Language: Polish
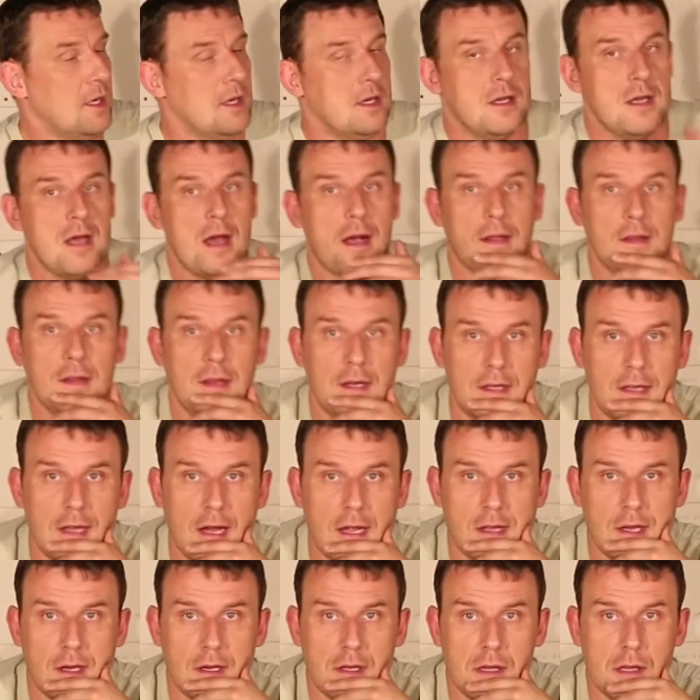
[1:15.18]
jak
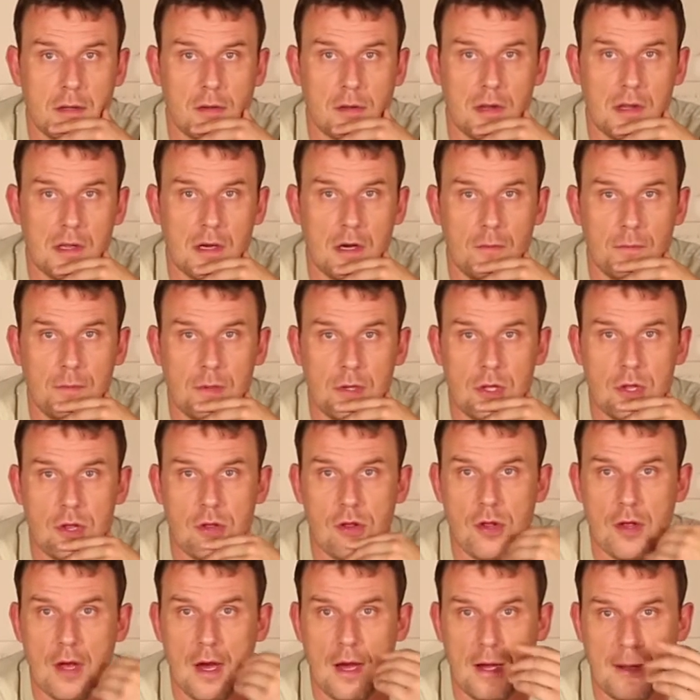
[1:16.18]
najtaniej chcę to
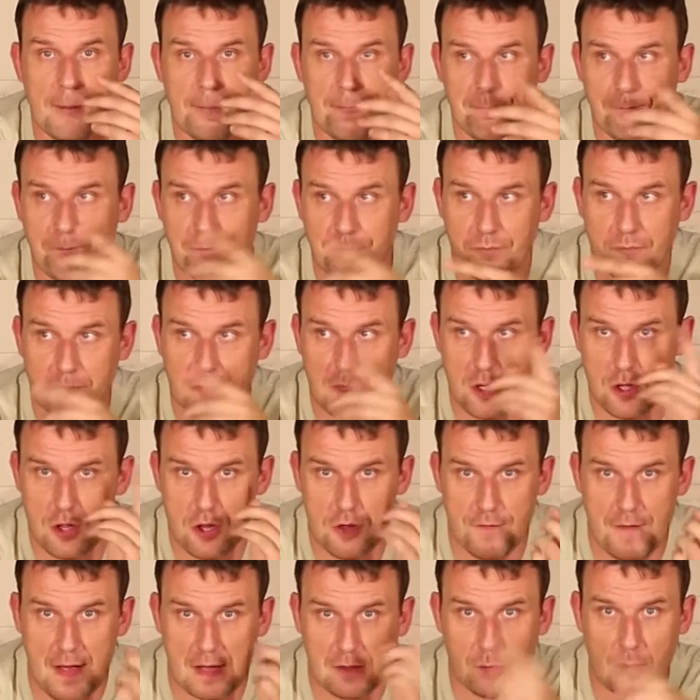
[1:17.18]
zrobić.
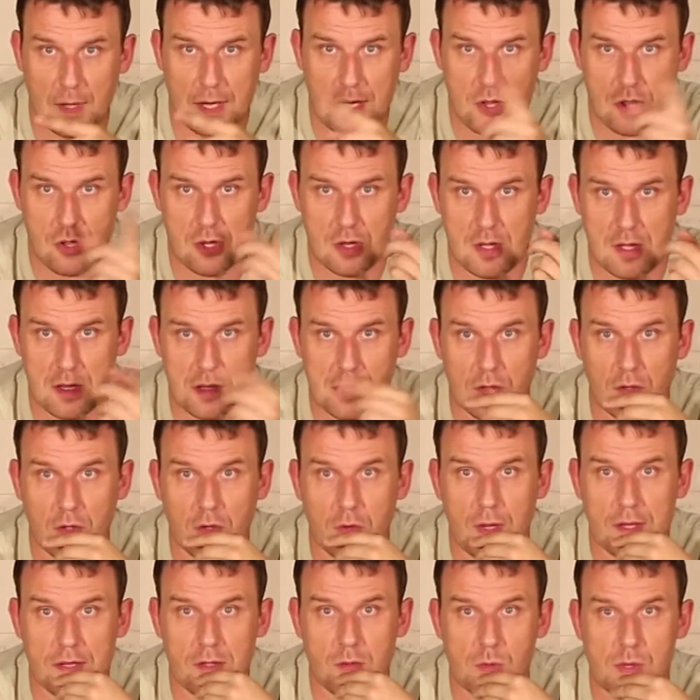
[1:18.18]
światła jeszcze nie są
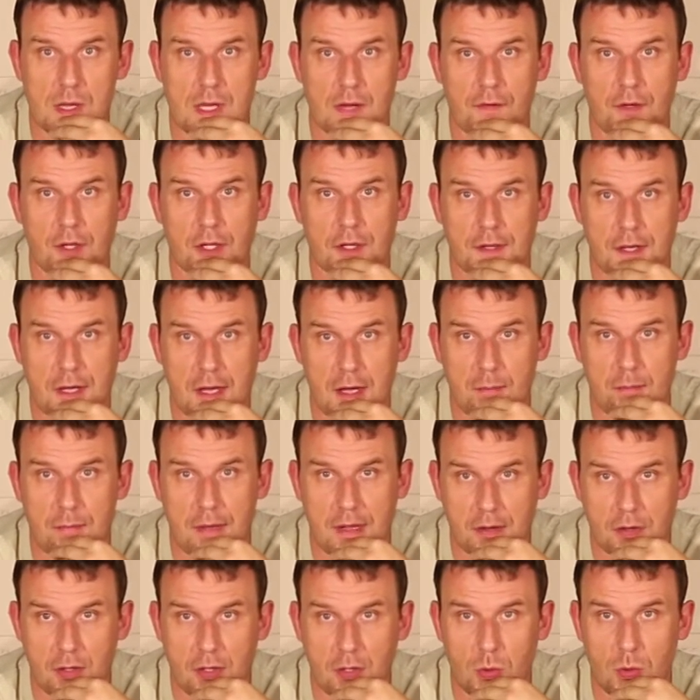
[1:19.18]
dokładnie ustawione tak jak
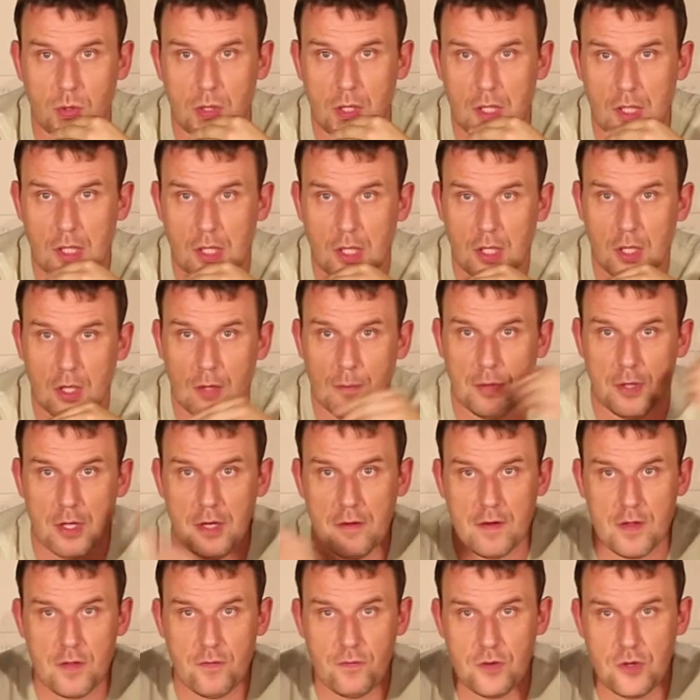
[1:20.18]
będą,
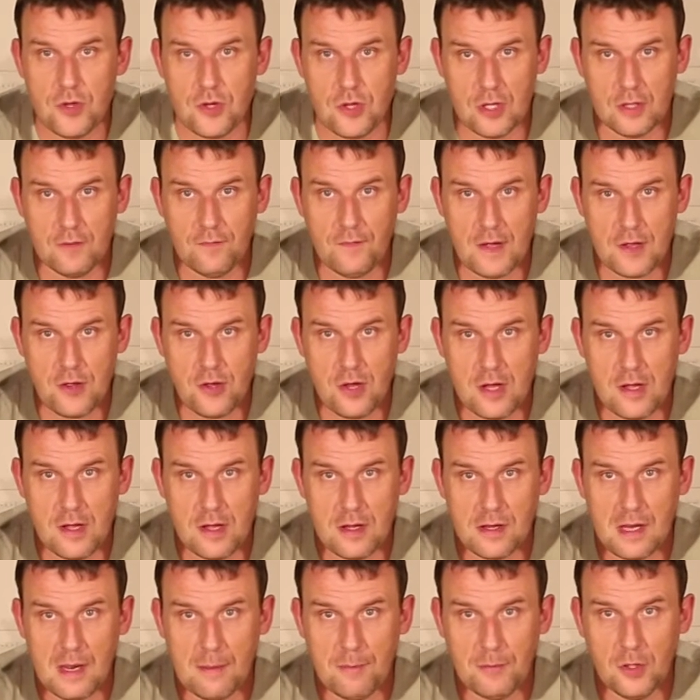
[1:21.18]
ponieważ widzicie dwa cienie
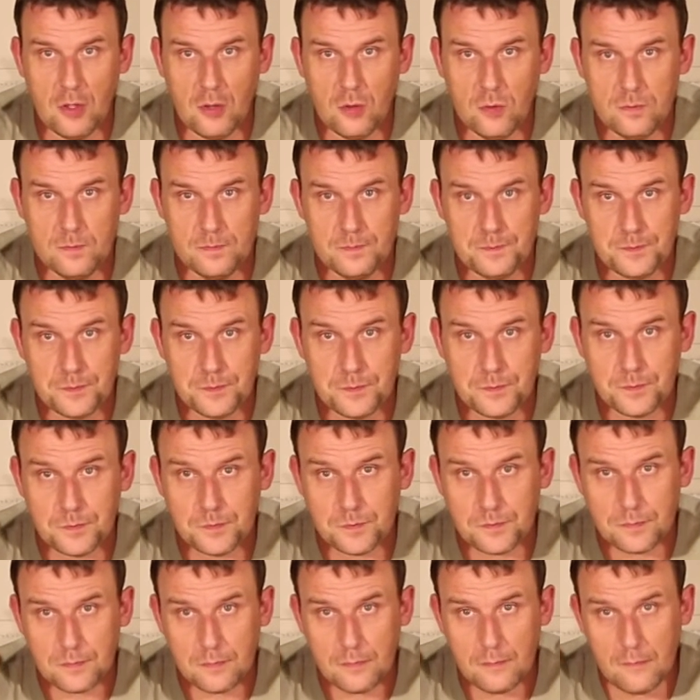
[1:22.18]
za mną.
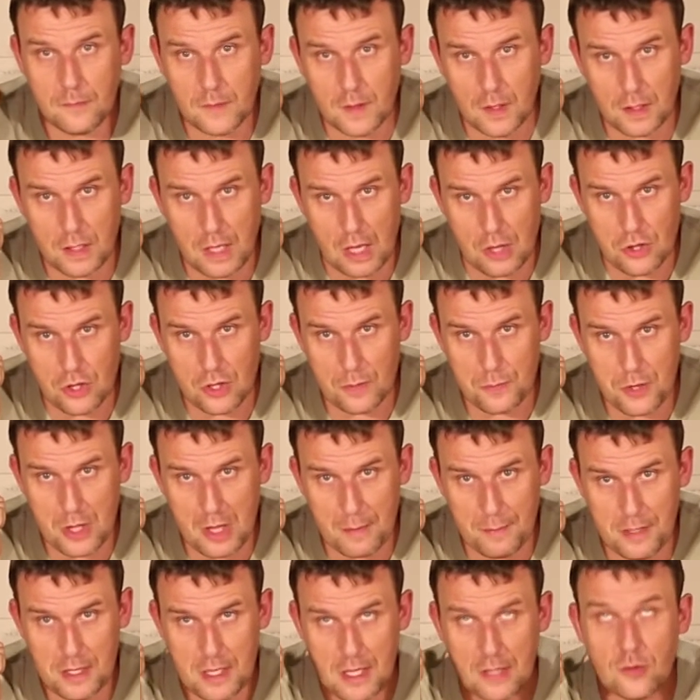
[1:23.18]
Jeszcze
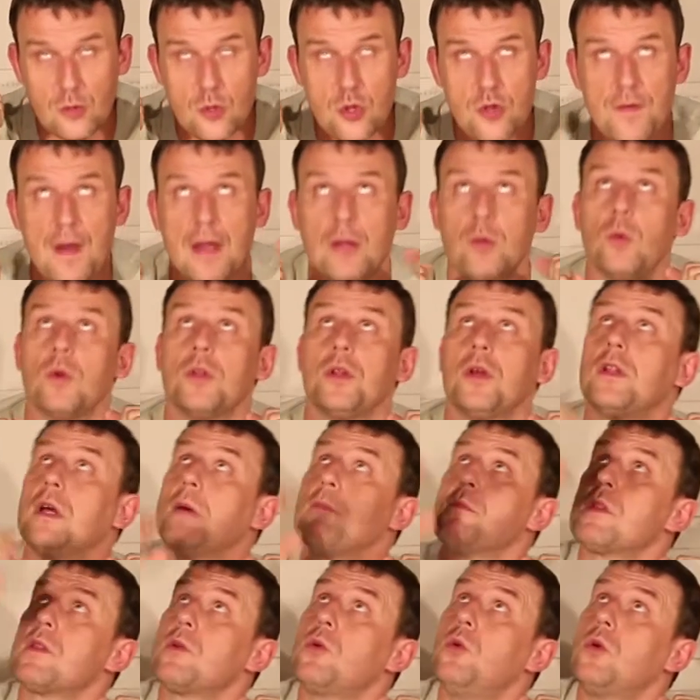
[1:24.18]
przynajmniej jedno światło
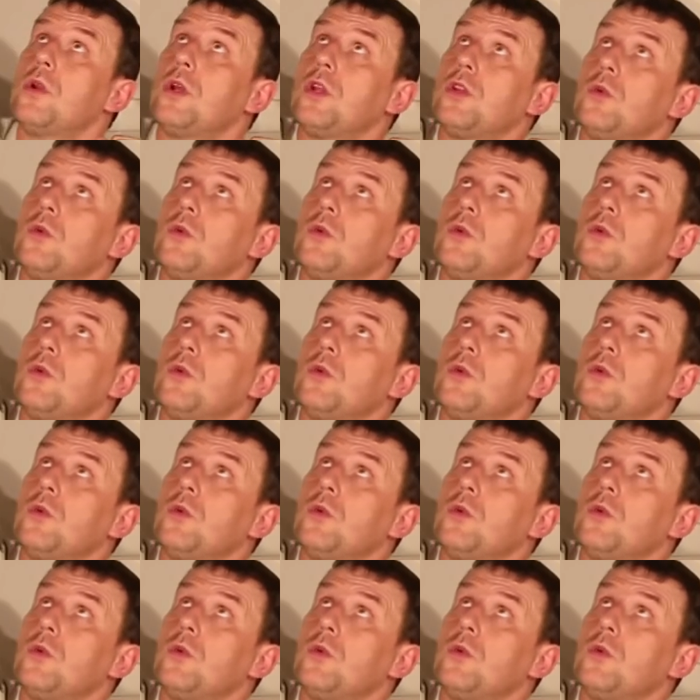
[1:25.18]
dodam z góry